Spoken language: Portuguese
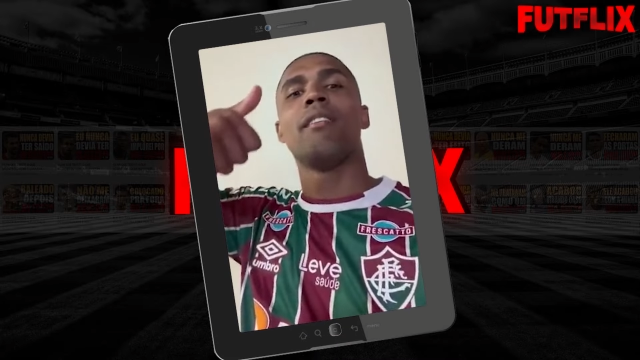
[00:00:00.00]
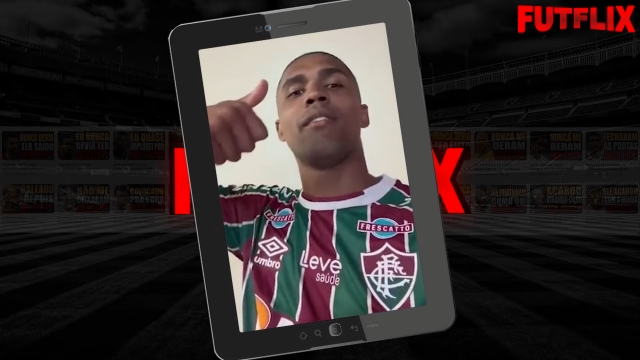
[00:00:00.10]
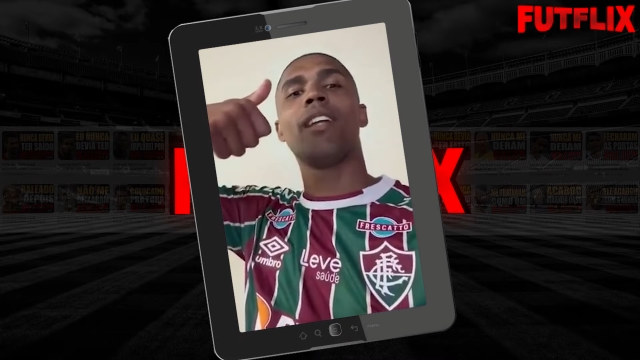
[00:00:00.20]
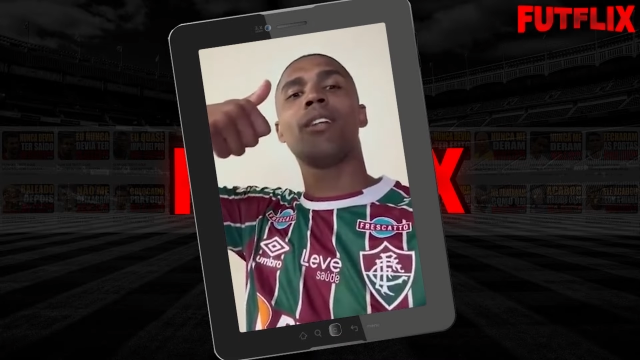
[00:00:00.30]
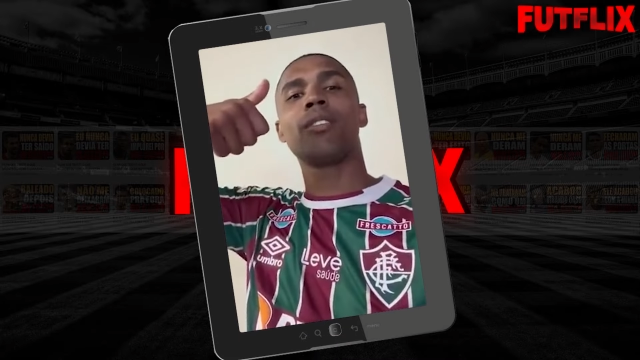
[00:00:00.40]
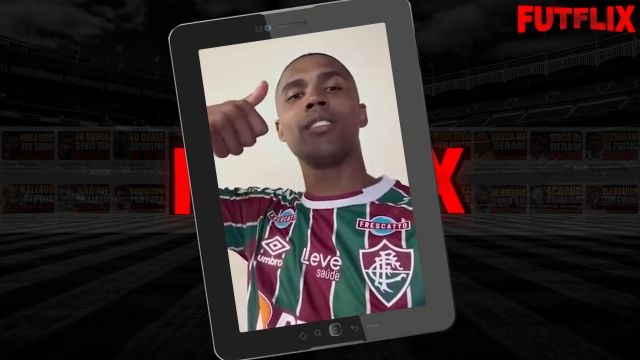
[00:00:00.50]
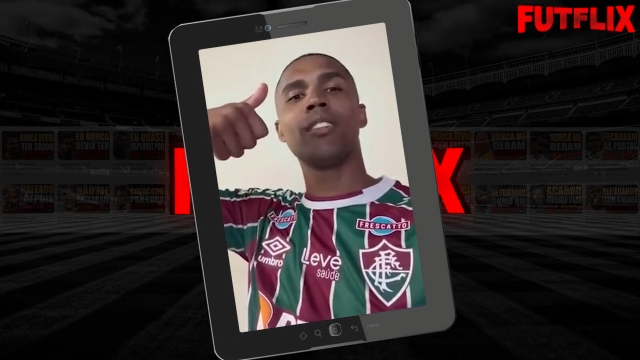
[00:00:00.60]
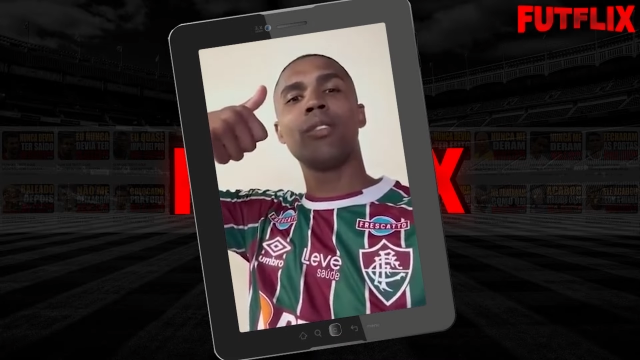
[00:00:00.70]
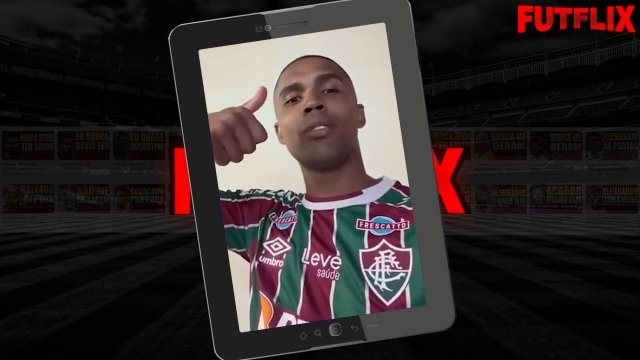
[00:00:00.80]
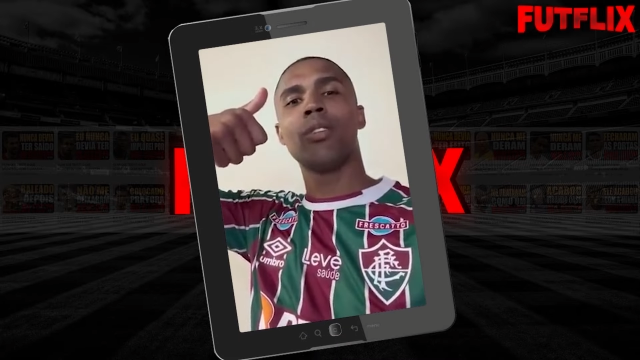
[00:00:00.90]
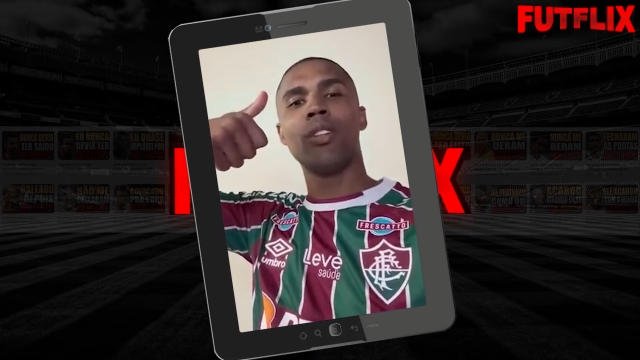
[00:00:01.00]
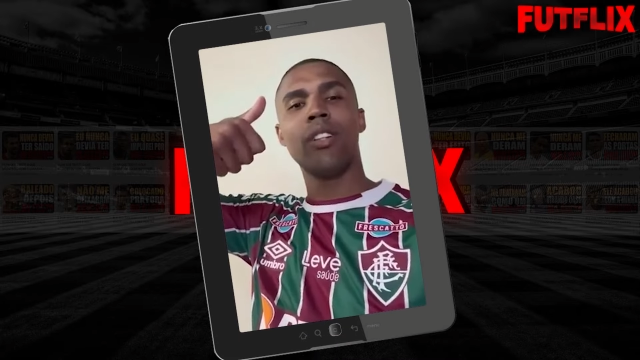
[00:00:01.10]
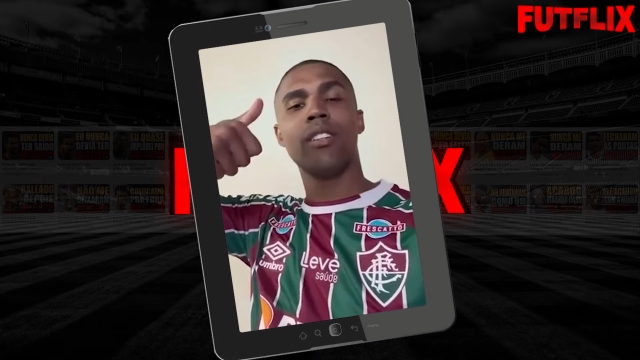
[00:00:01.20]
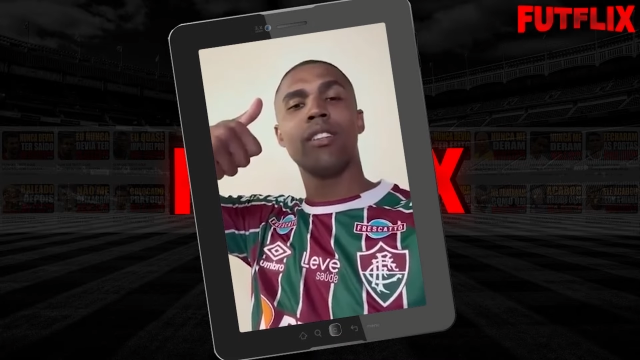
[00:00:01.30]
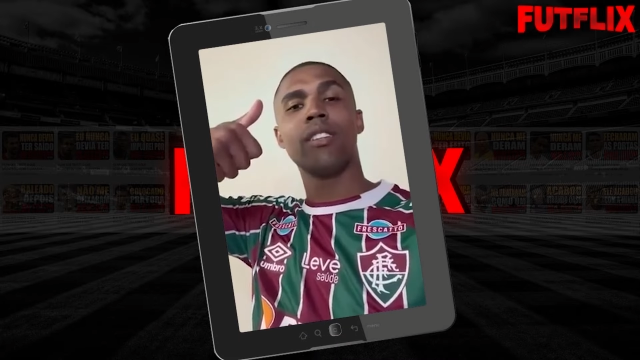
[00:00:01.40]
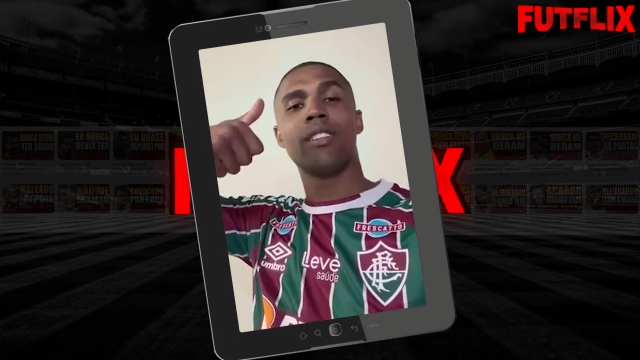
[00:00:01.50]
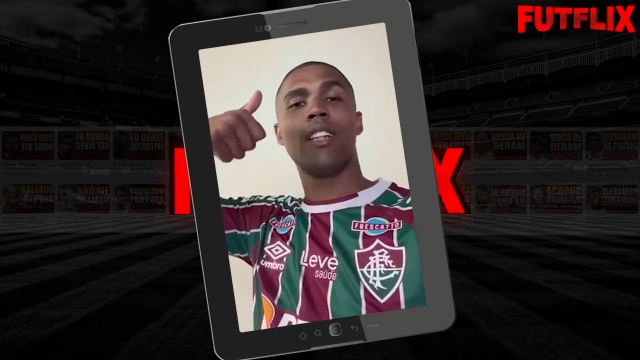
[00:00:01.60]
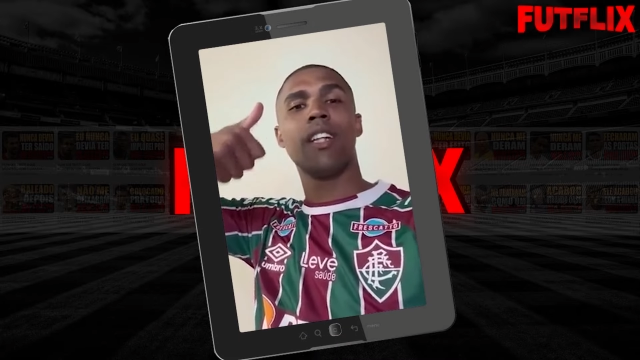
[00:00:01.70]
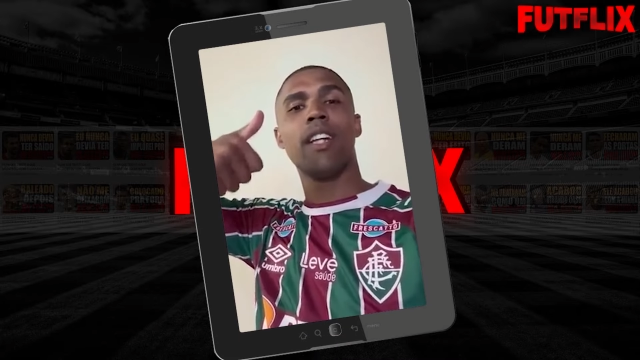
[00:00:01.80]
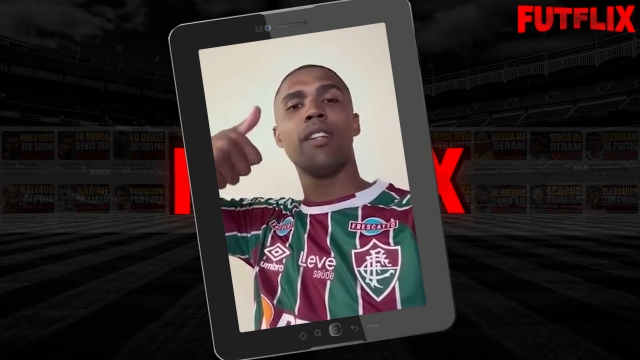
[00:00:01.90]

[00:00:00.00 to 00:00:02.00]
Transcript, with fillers: Fala torcida tricolor, cheguei,